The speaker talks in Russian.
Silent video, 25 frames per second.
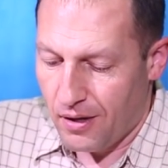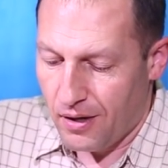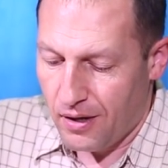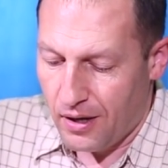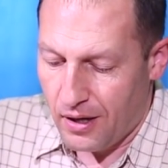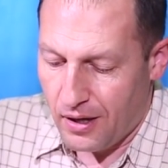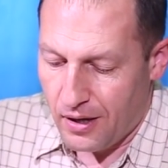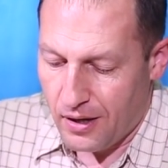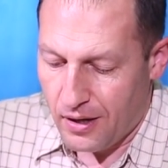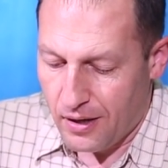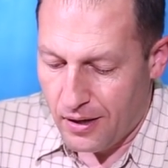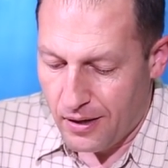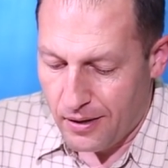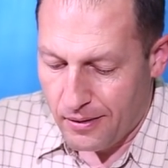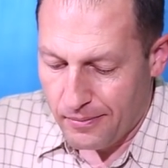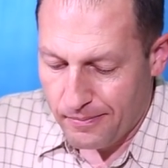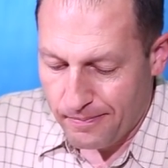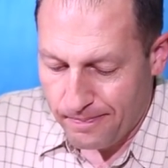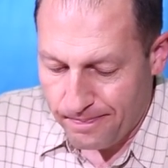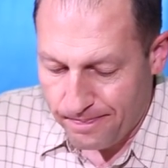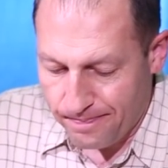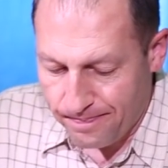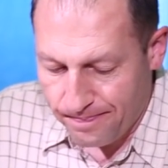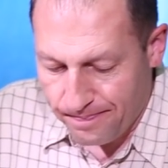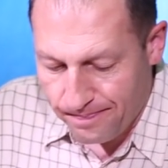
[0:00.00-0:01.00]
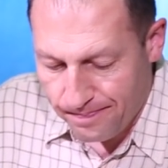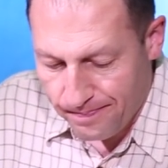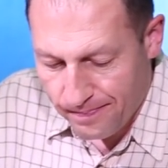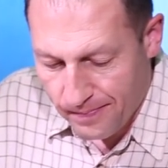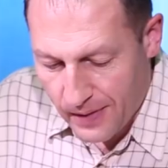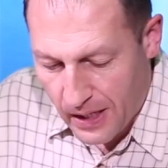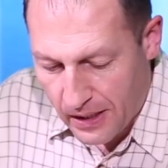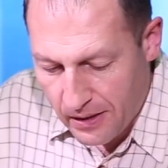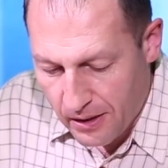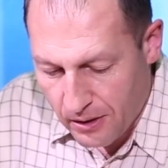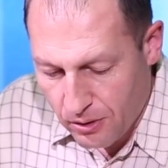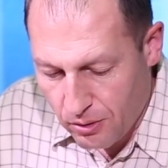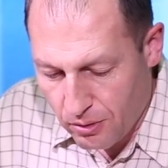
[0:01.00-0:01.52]
А,
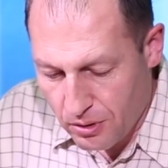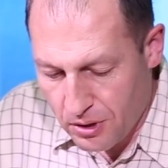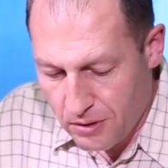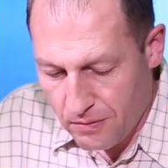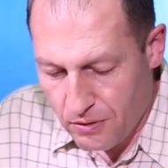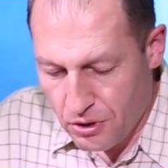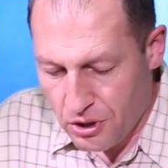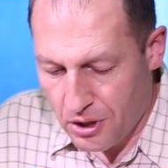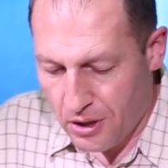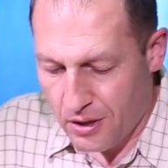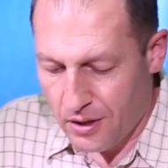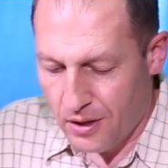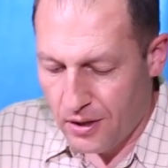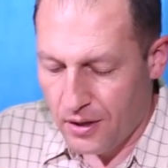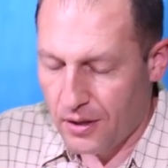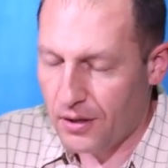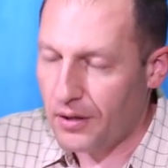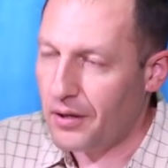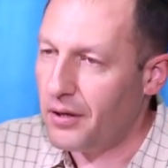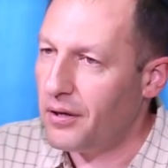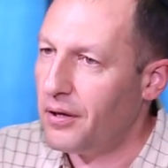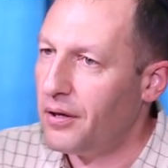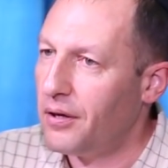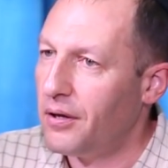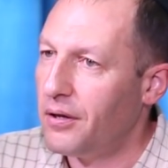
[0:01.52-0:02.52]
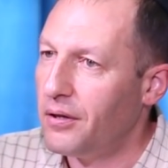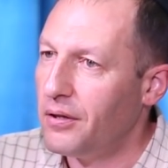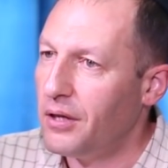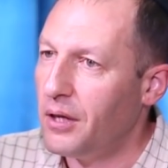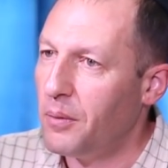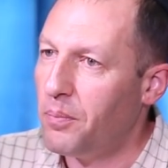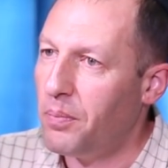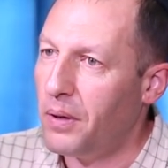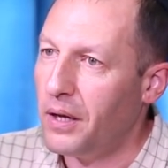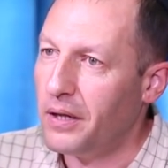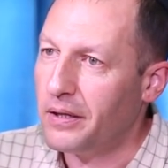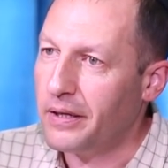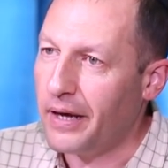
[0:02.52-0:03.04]
анекдот совершенно
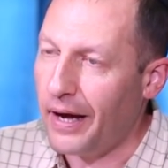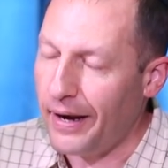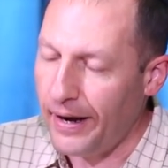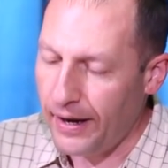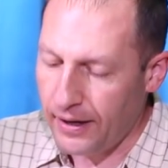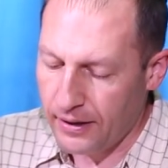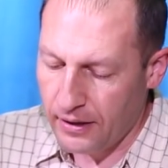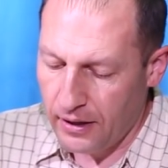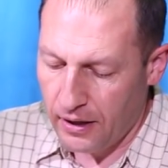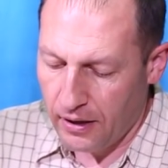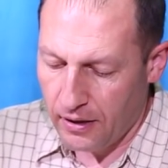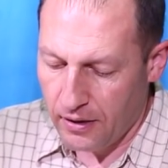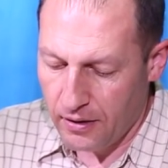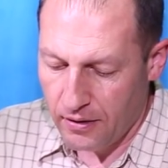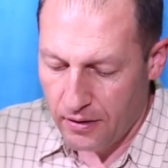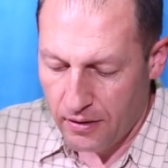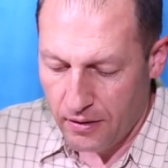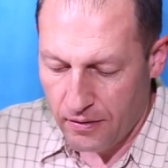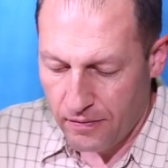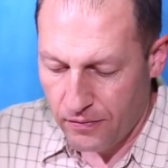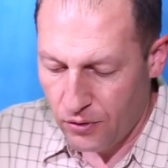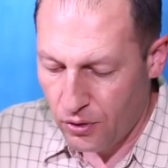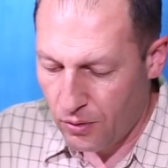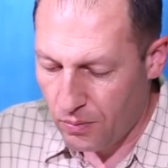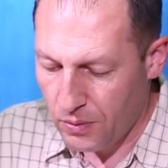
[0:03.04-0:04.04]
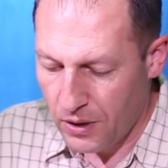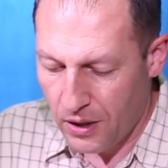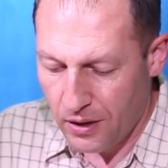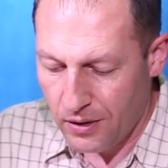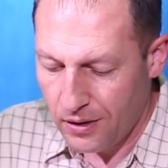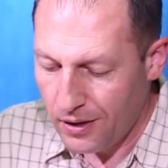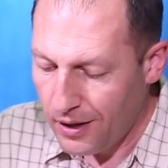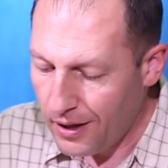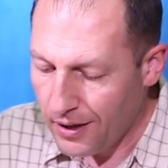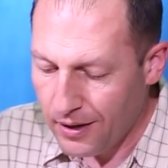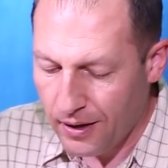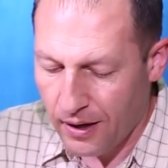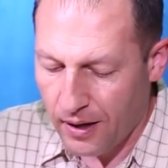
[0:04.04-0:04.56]
неполиткорректный, в нем
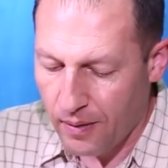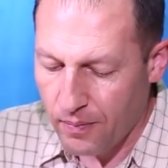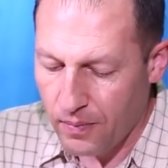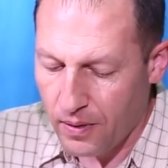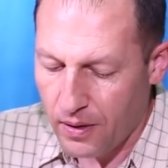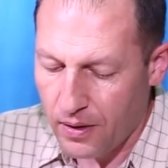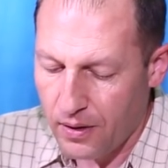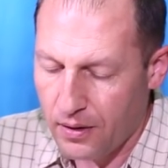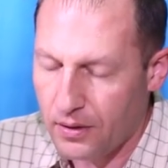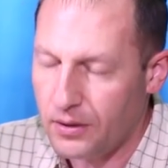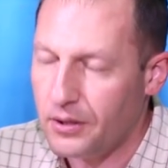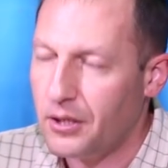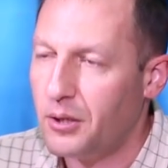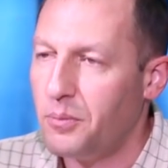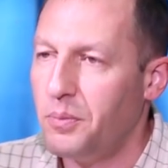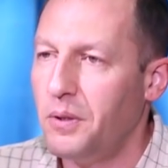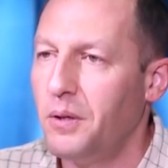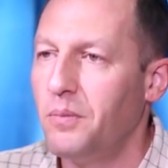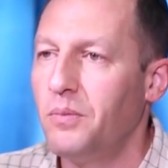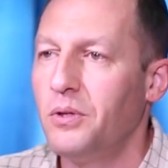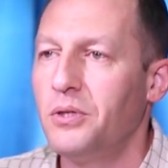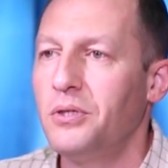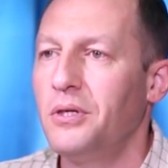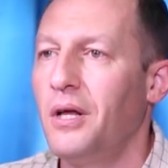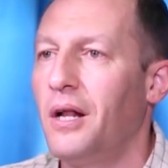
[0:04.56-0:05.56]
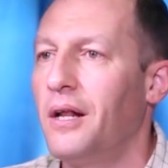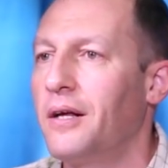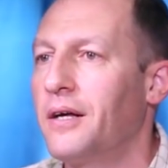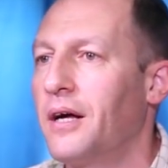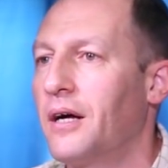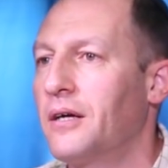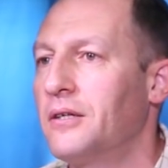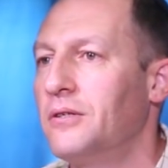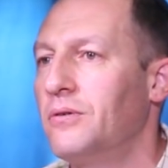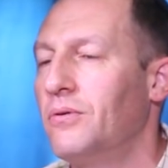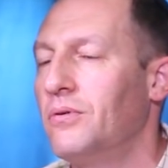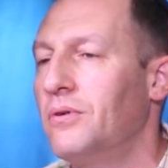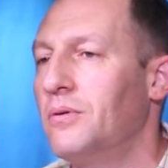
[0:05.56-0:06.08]
нет ни грамма терпимости, или,
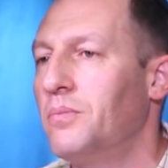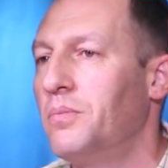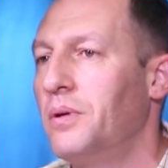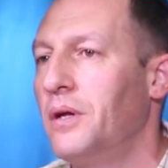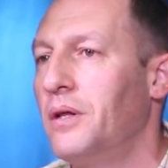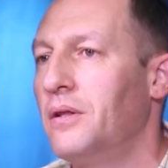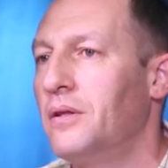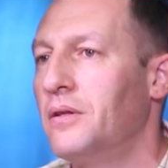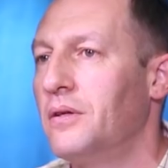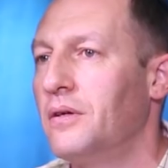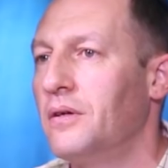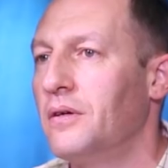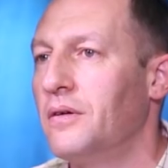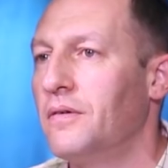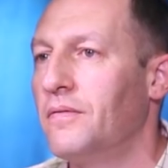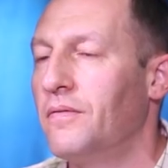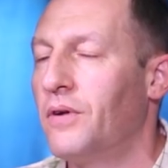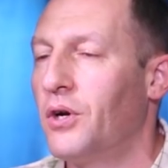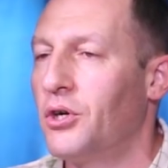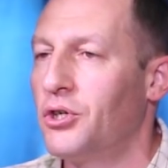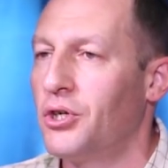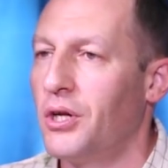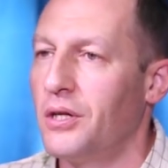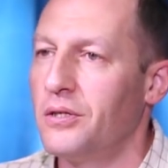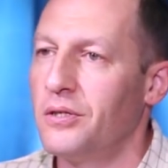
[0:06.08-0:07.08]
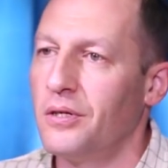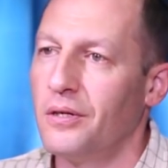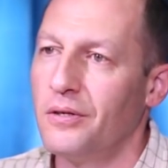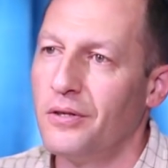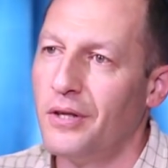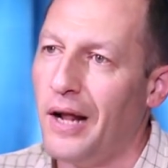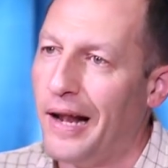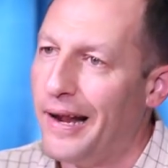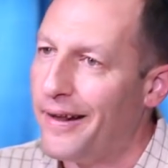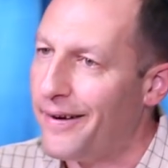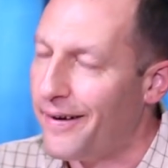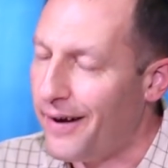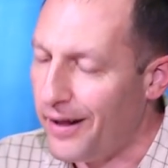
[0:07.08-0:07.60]
как сегодня принято выражаться,
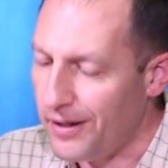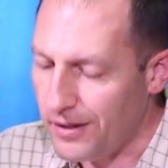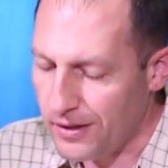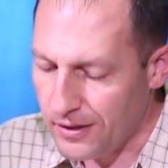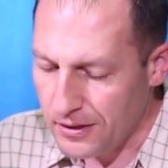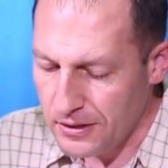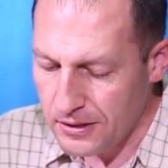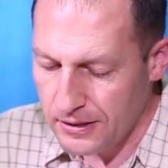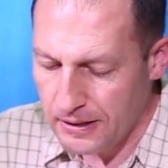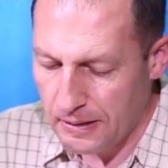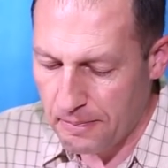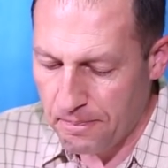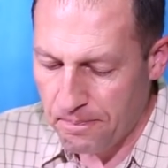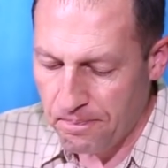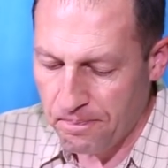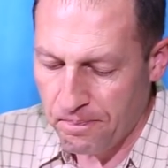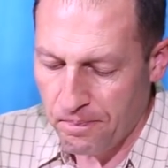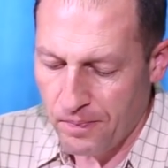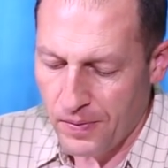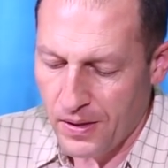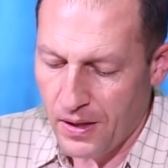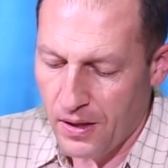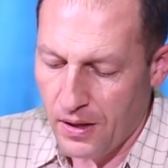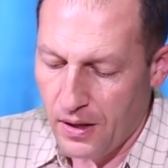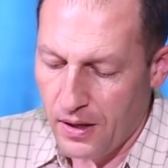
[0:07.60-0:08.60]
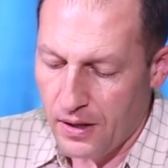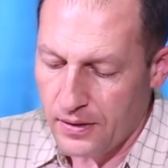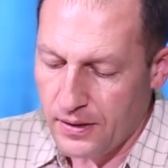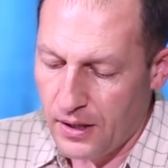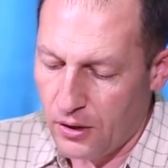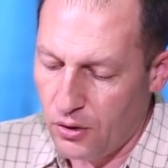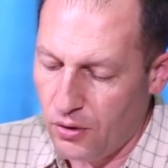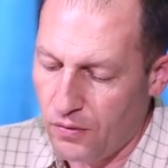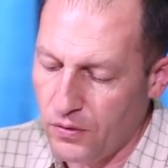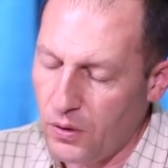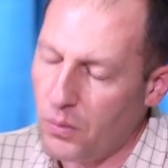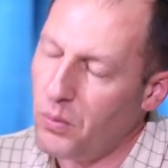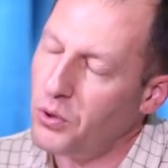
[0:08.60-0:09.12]
толерантности.
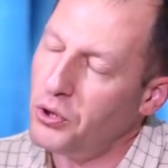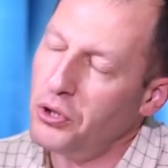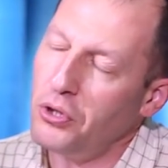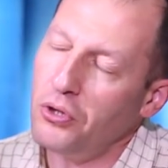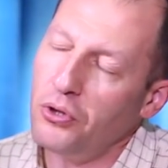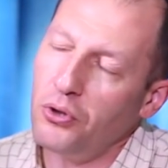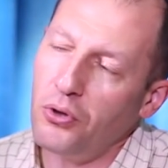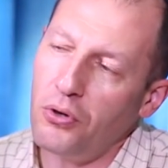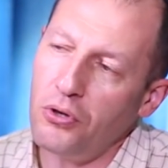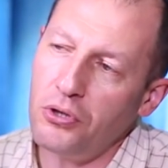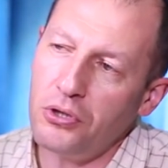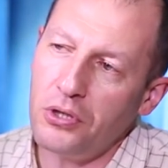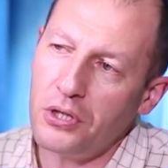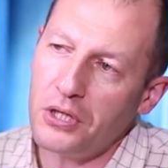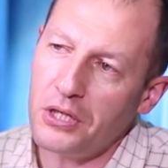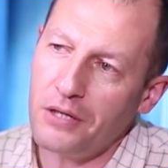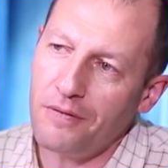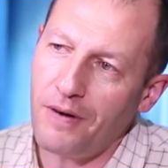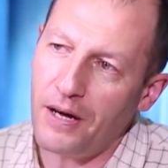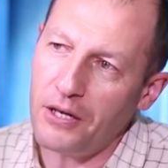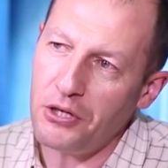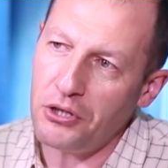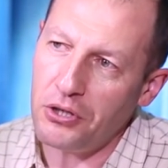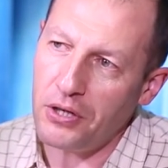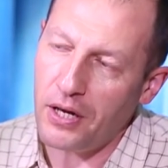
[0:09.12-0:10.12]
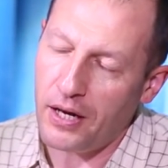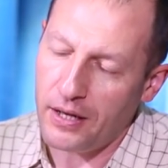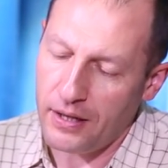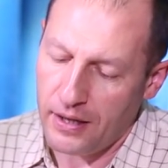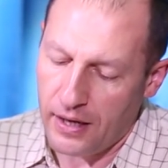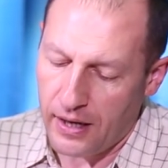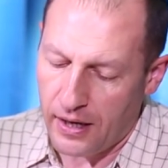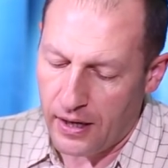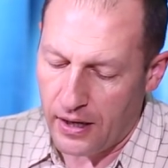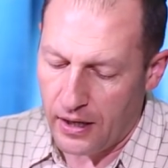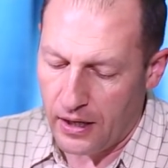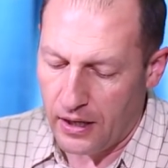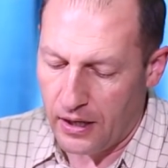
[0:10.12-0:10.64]
Зато в нем очень точно схвачена
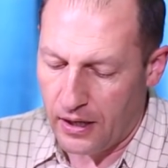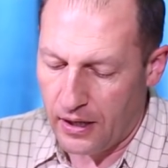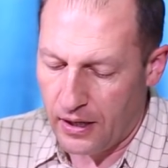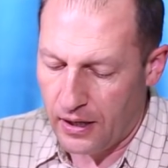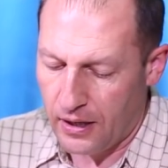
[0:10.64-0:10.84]
одна